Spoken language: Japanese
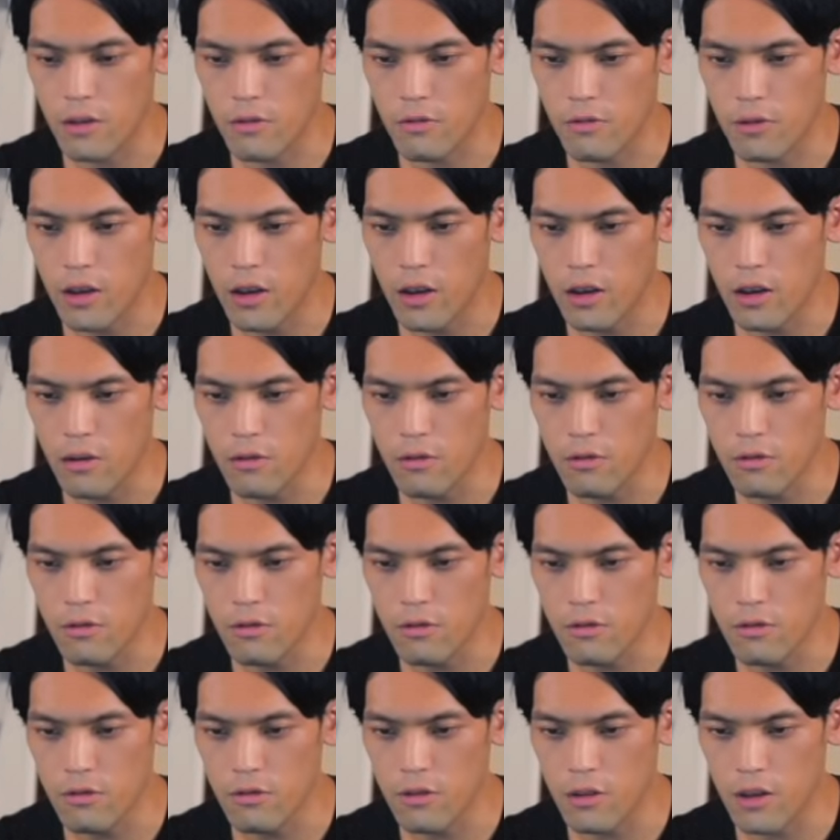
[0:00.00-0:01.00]
えー、と
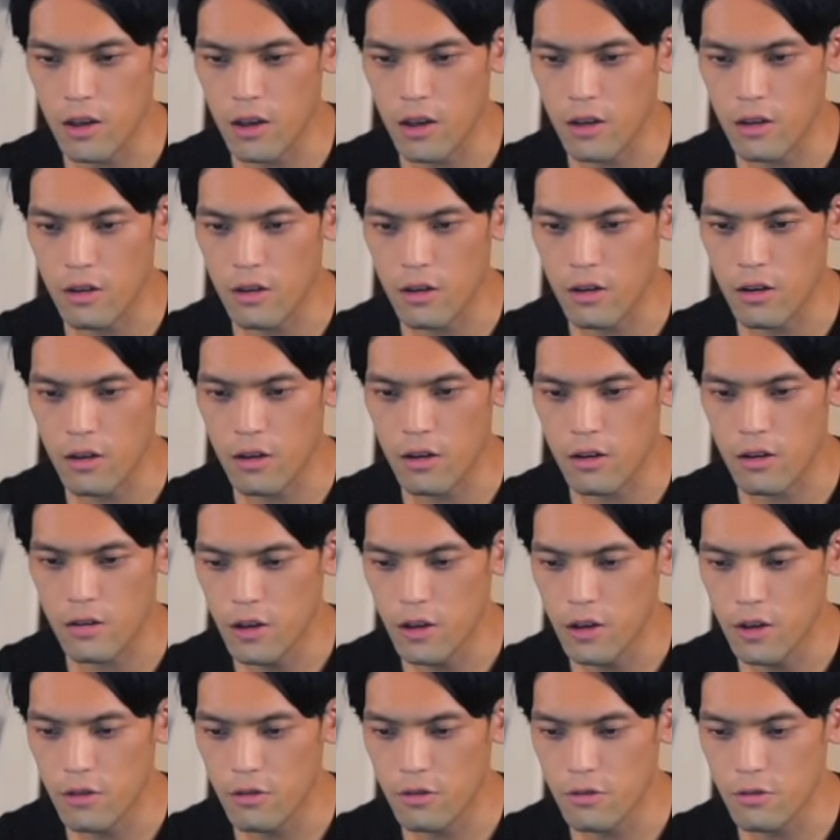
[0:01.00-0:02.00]
エアコンとねなんか
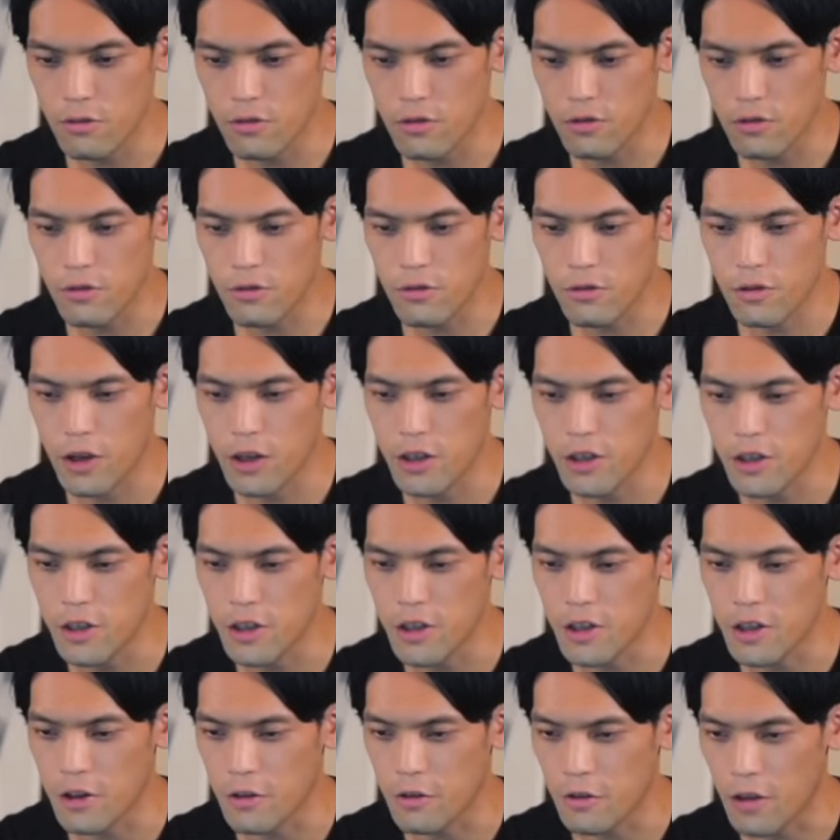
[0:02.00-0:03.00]
連動するら
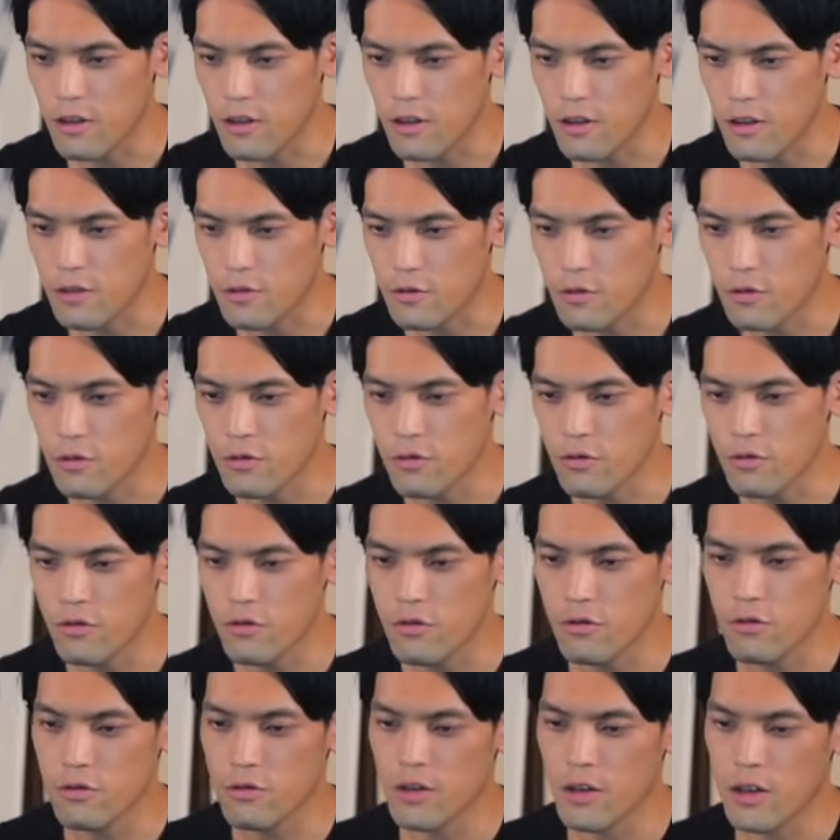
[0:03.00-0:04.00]
しいんだよねなんでこの
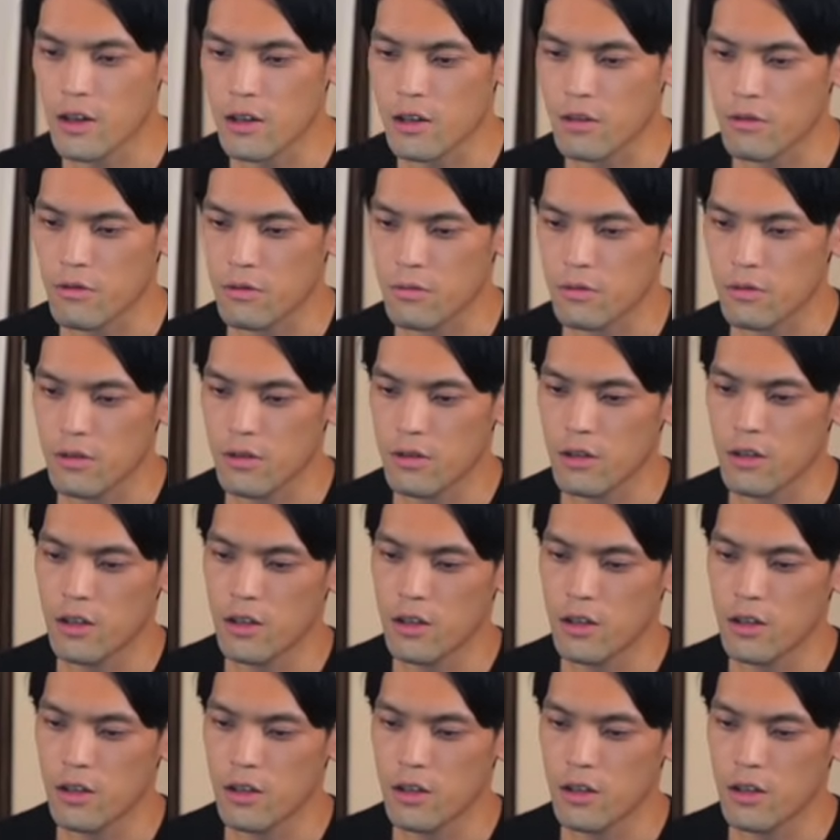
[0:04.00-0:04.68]
温度が例えば